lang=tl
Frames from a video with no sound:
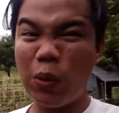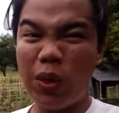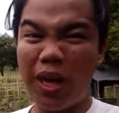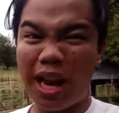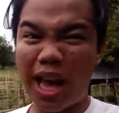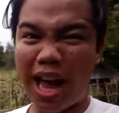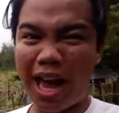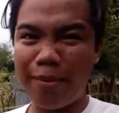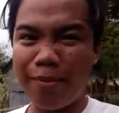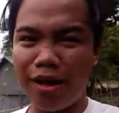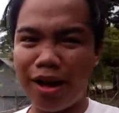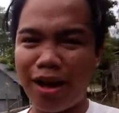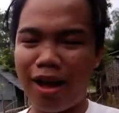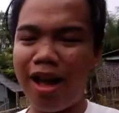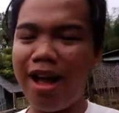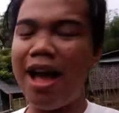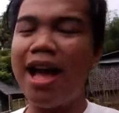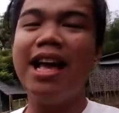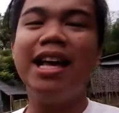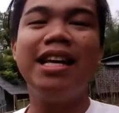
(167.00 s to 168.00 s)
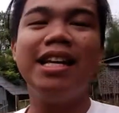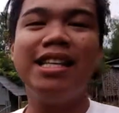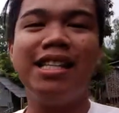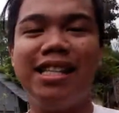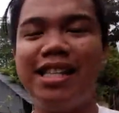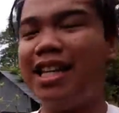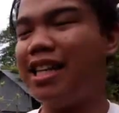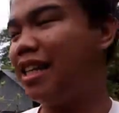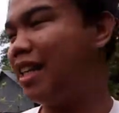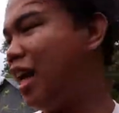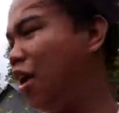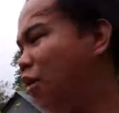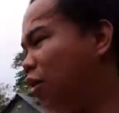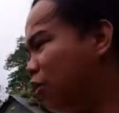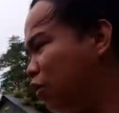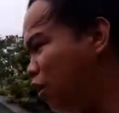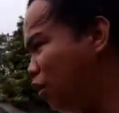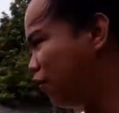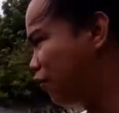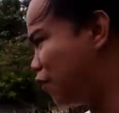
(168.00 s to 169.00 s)
gulay, mga sitaw.
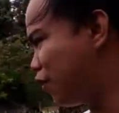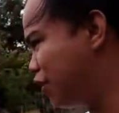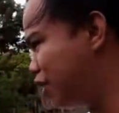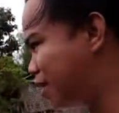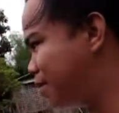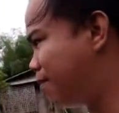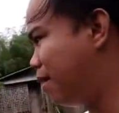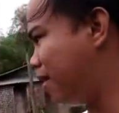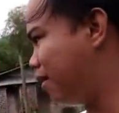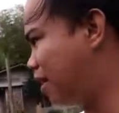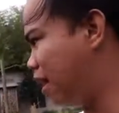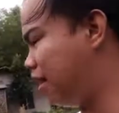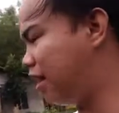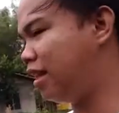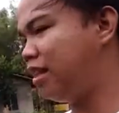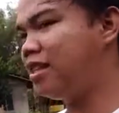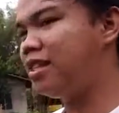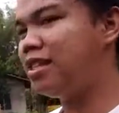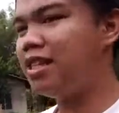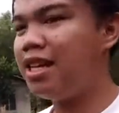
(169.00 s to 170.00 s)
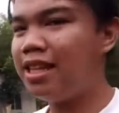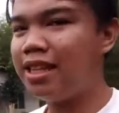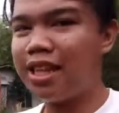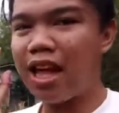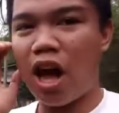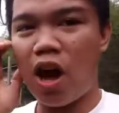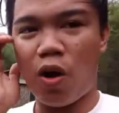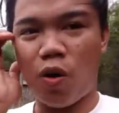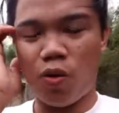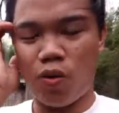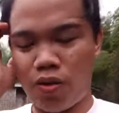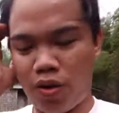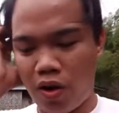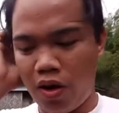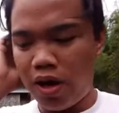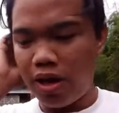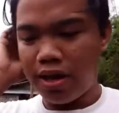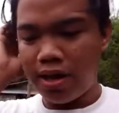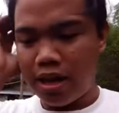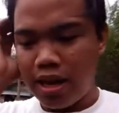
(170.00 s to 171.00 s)
Ito yung first spot natin, sitaw,
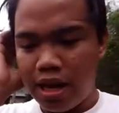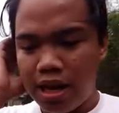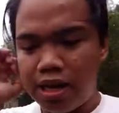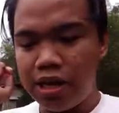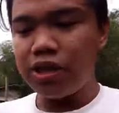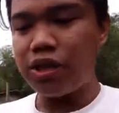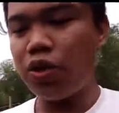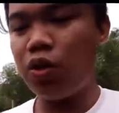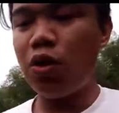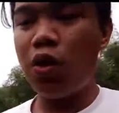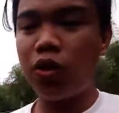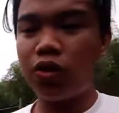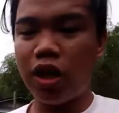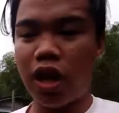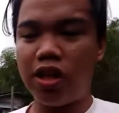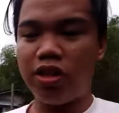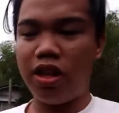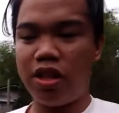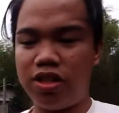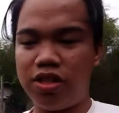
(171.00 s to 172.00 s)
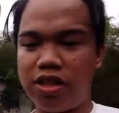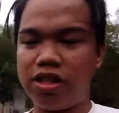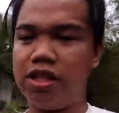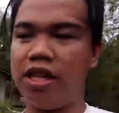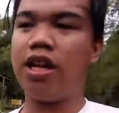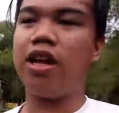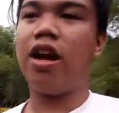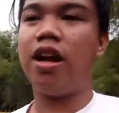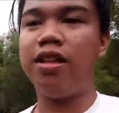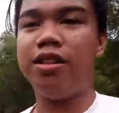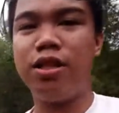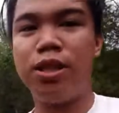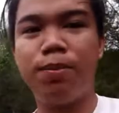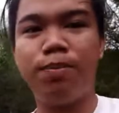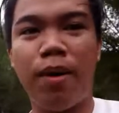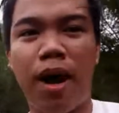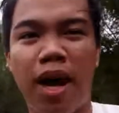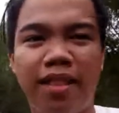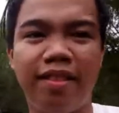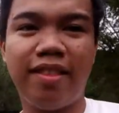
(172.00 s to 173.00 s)
no? So, go tayo din sa second
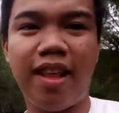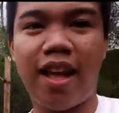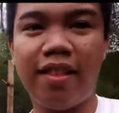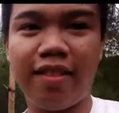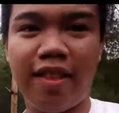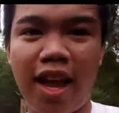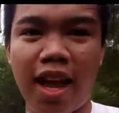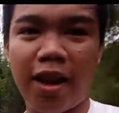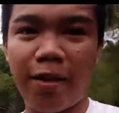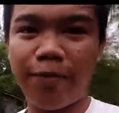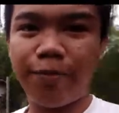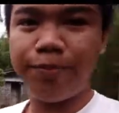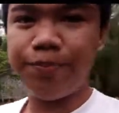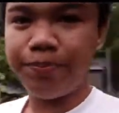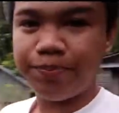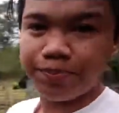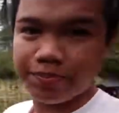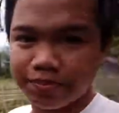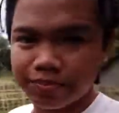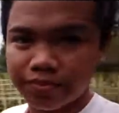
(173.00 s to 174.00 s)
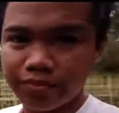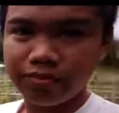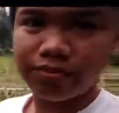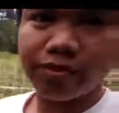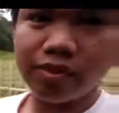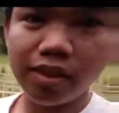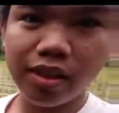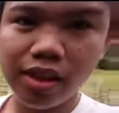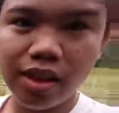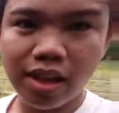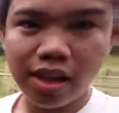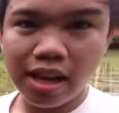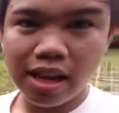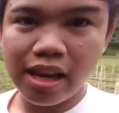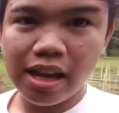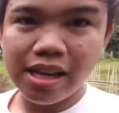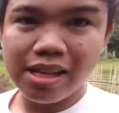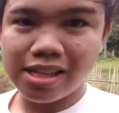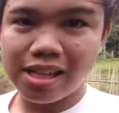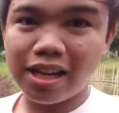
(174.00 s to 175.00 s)
spot natin.
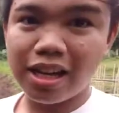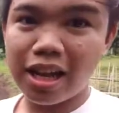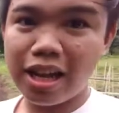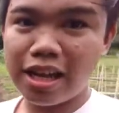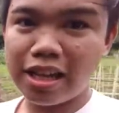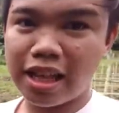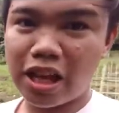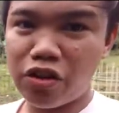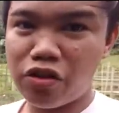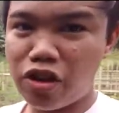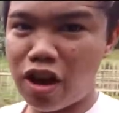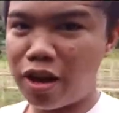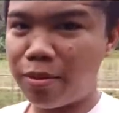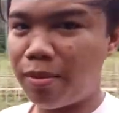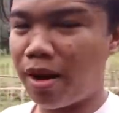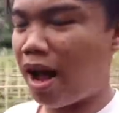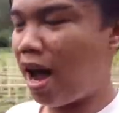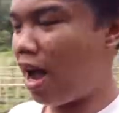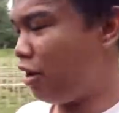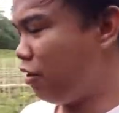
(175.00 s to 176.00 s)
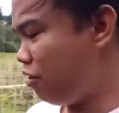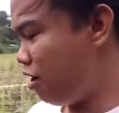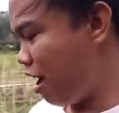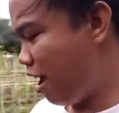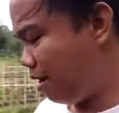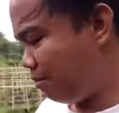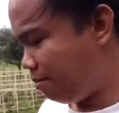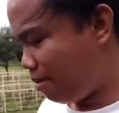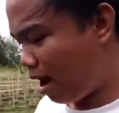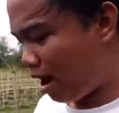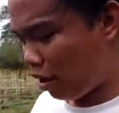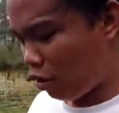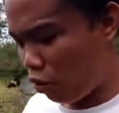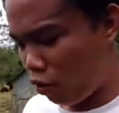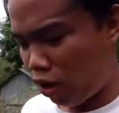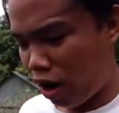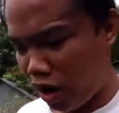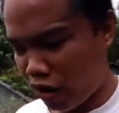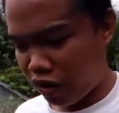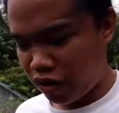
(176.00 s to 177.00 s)
So nakikita nyo yung mga ano yan,
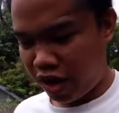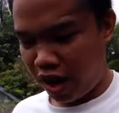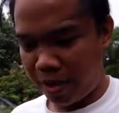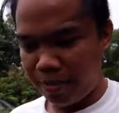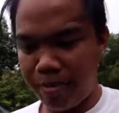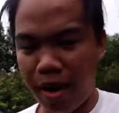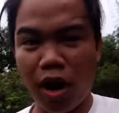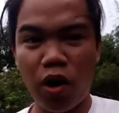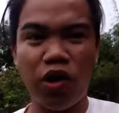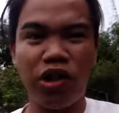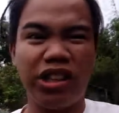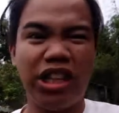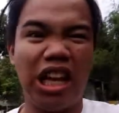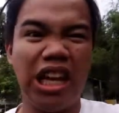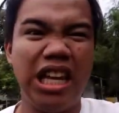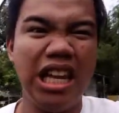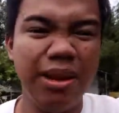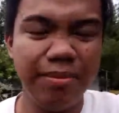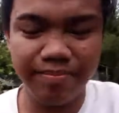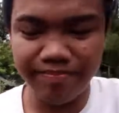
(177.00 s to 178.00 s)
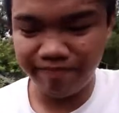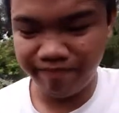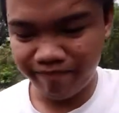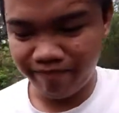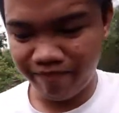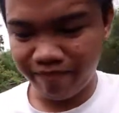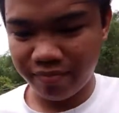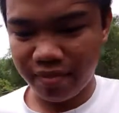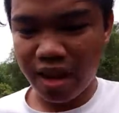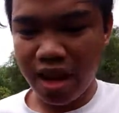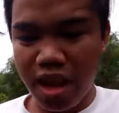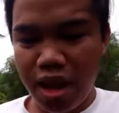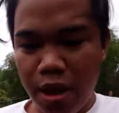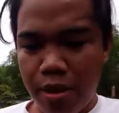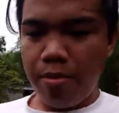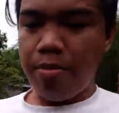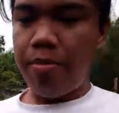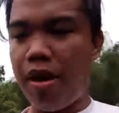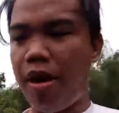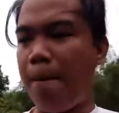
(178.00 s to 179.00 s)
bagong ano yan, bagong tanim.
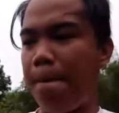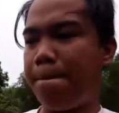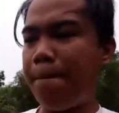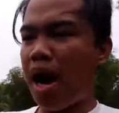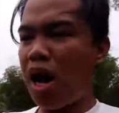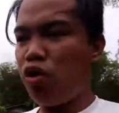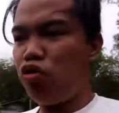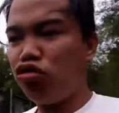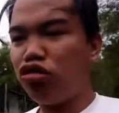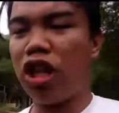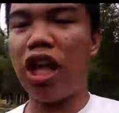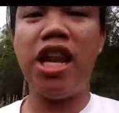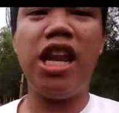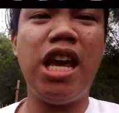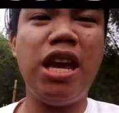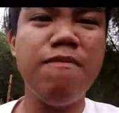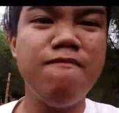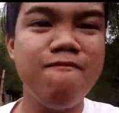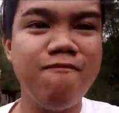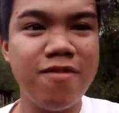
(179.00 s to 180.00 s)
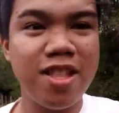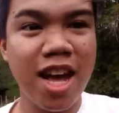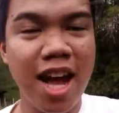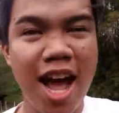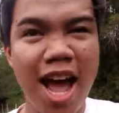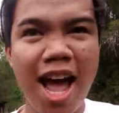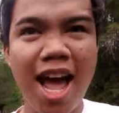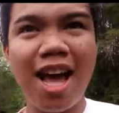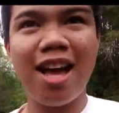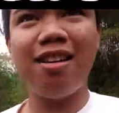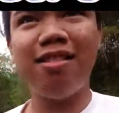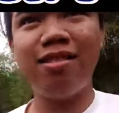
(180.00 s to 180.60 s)
Mga bagong tanim na